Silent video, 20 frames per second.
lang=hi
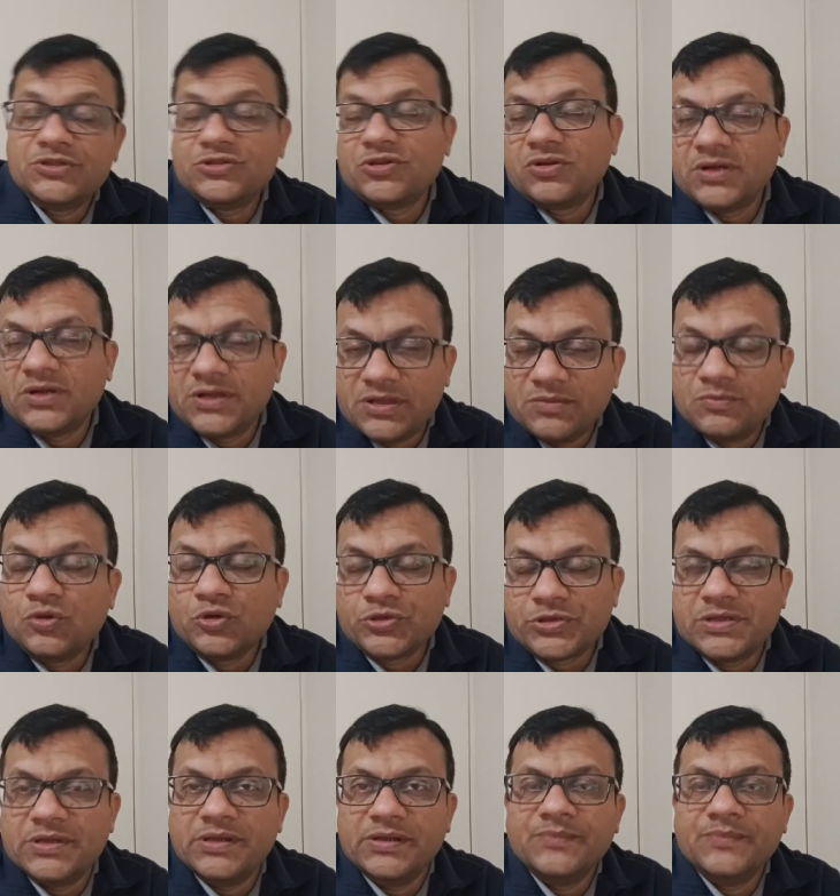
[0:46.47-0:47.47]
मेजोरिटी
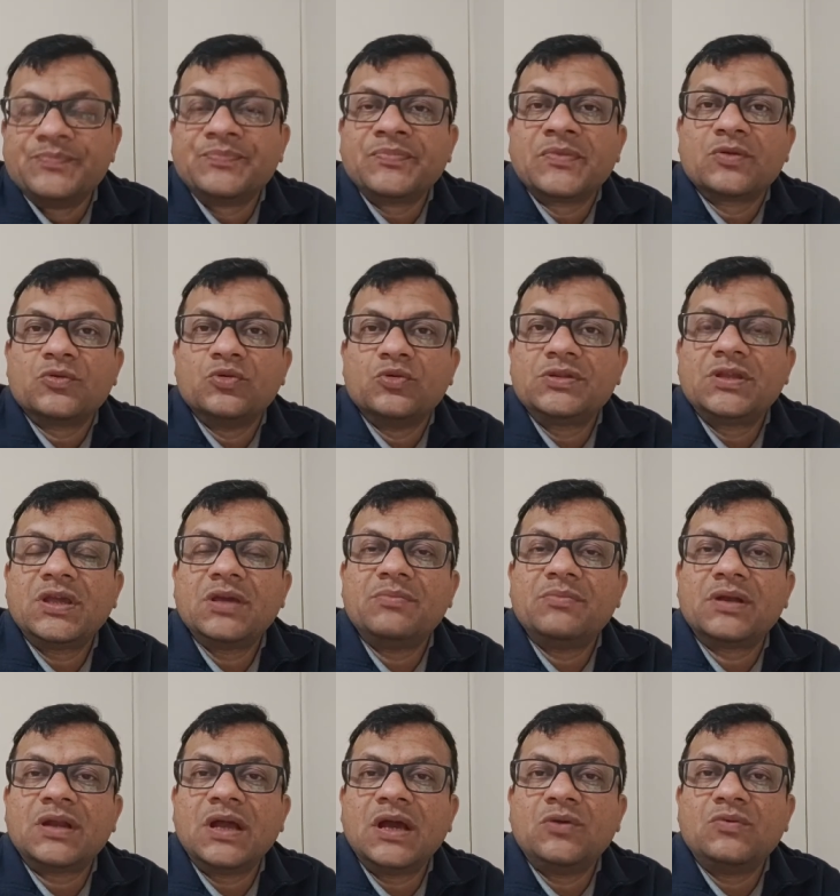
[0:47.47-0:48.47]
मोस्टली खुद के
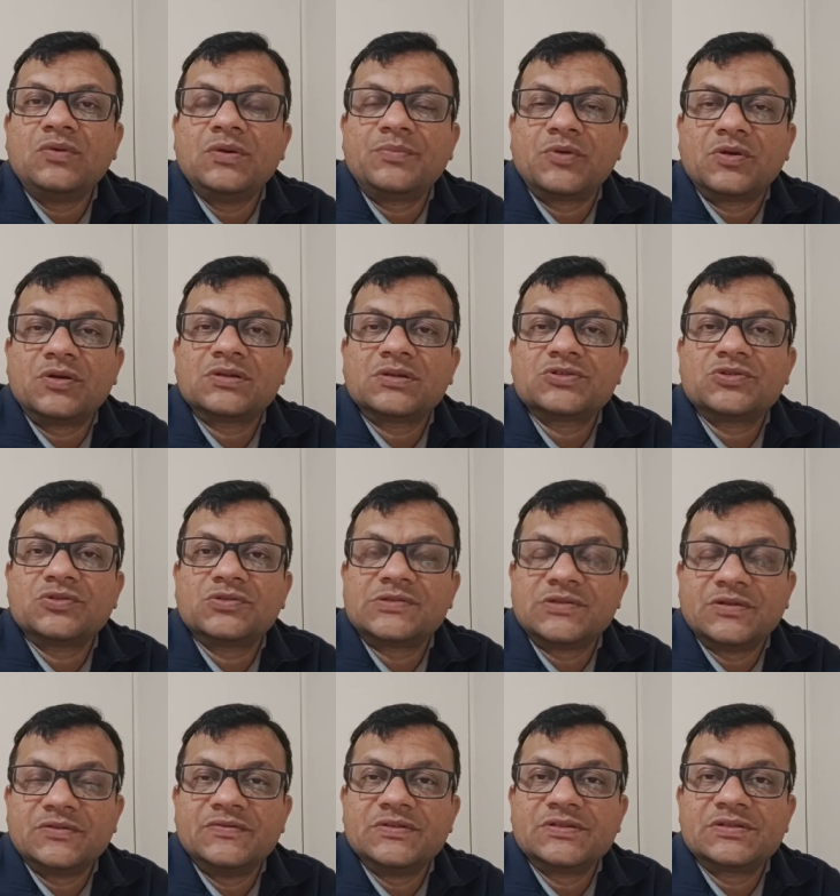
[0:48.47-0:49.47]
बनाए हुए प्रोडक्ट्स और
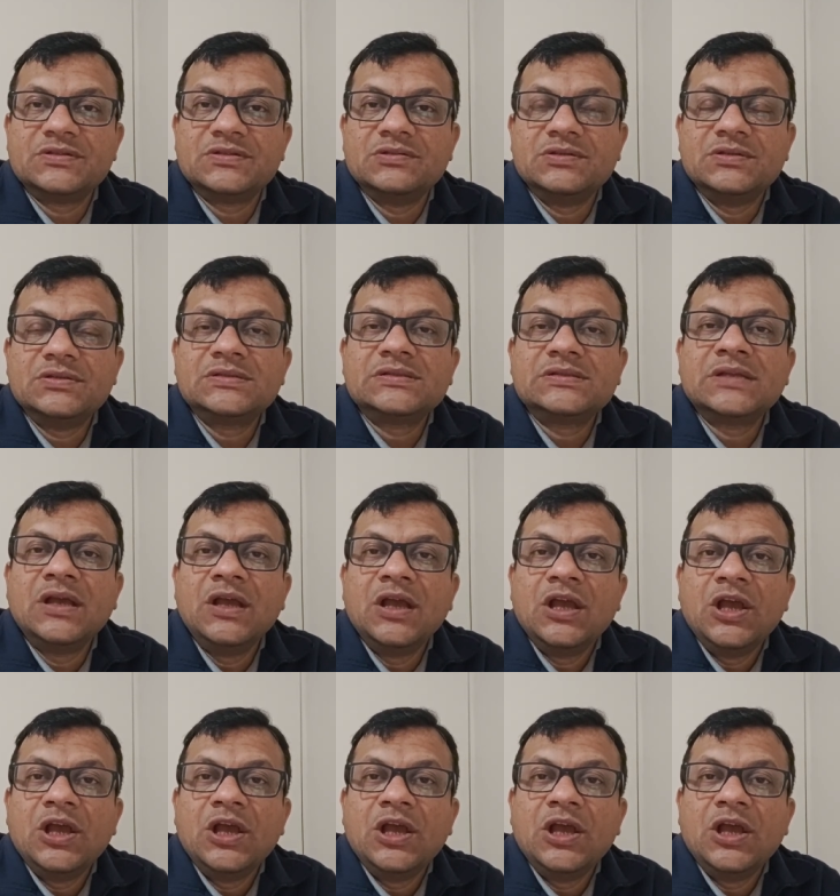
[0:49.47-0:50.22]
सर्विसेज